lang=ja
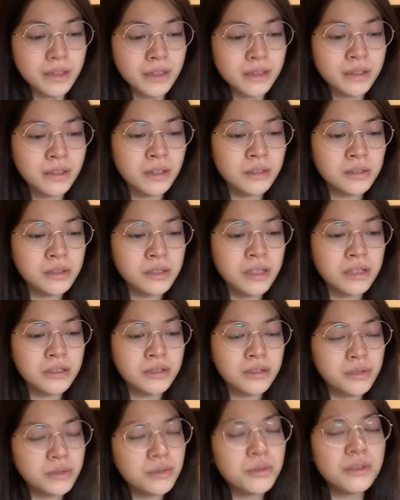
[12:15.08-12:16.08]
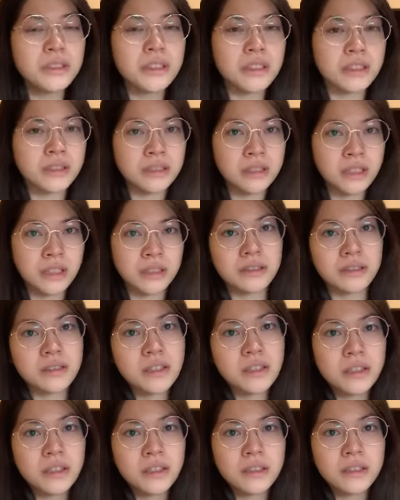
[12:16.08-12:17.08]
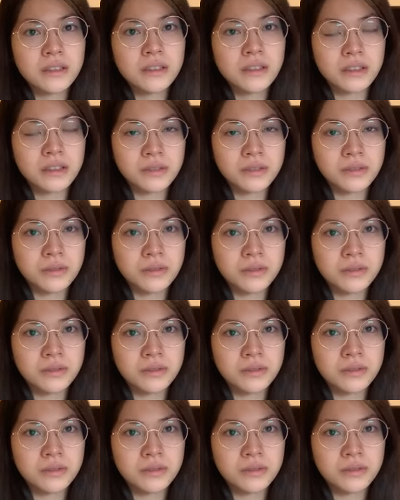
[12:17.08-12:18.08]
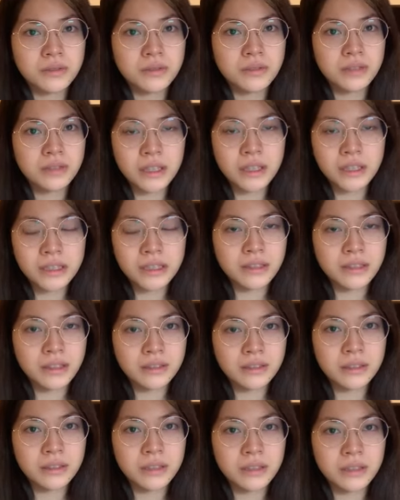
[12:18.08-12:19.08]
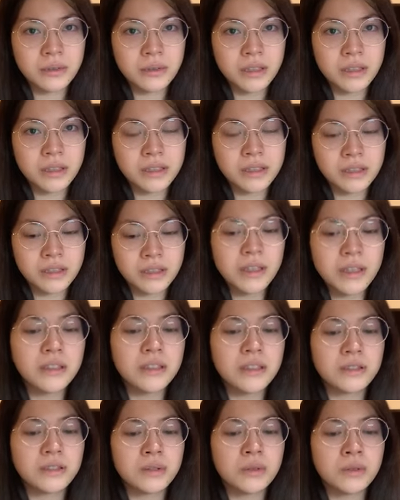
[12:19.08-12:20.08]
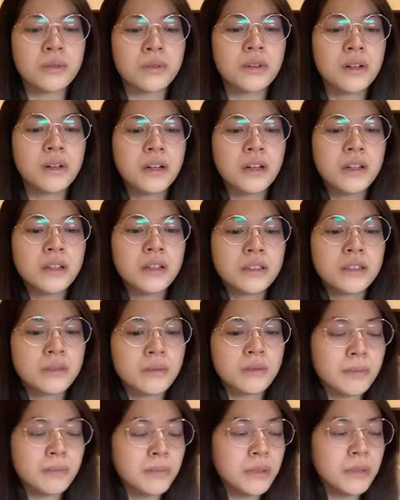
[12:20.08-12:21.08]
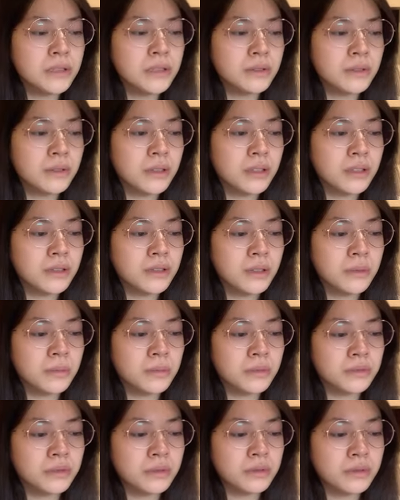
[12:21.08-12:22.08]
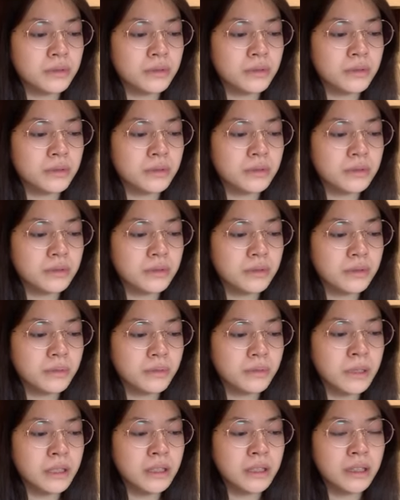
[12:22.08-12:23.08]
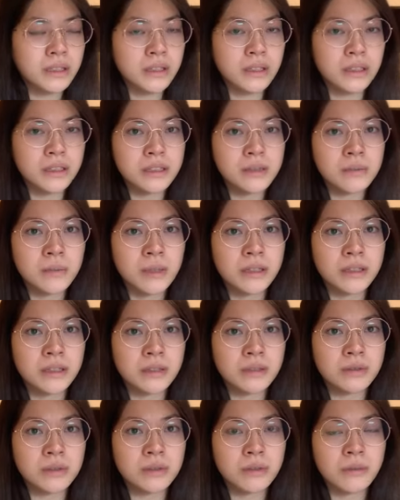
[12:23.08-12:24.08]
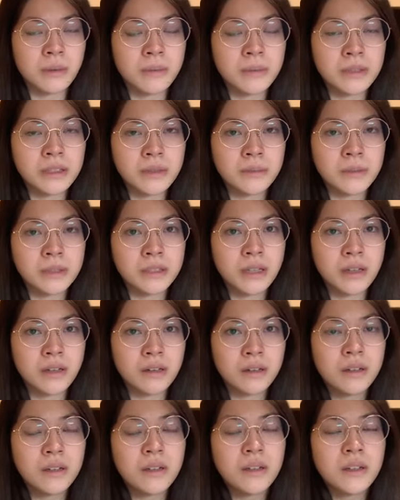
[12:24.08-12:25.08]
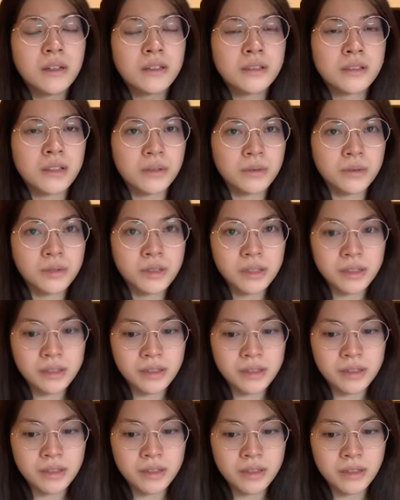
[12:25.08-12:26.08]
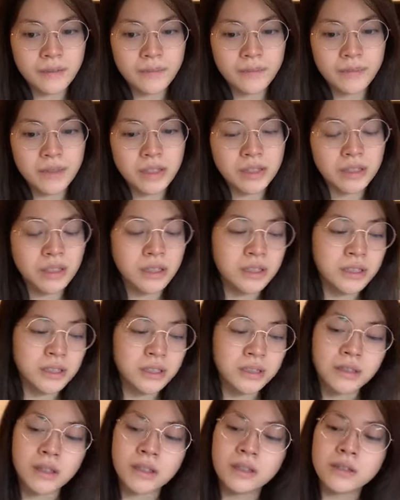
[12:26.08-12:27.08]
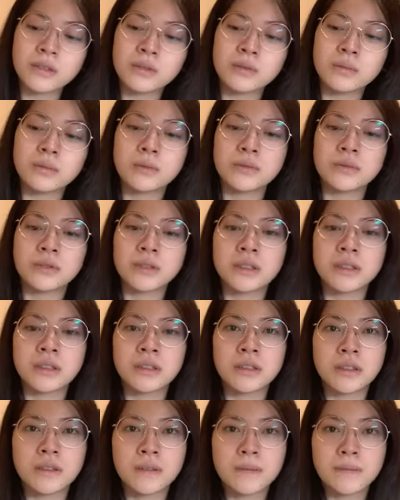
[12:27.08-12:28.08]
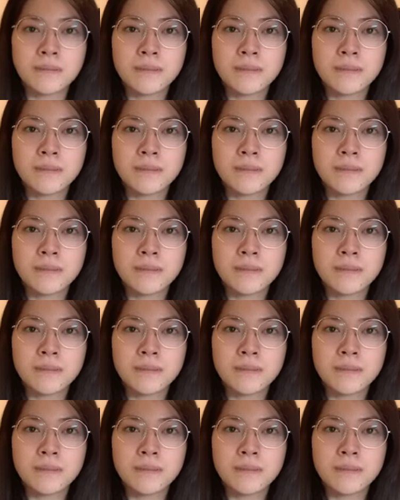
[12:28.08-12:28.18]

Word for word: たくさんすごいたくさん活動できたっていうわけじゃないんだけどでもやっぱりそれでもそのみんなで集まれた時はめちゃめちゃ楽しいし懐かしいなって思うし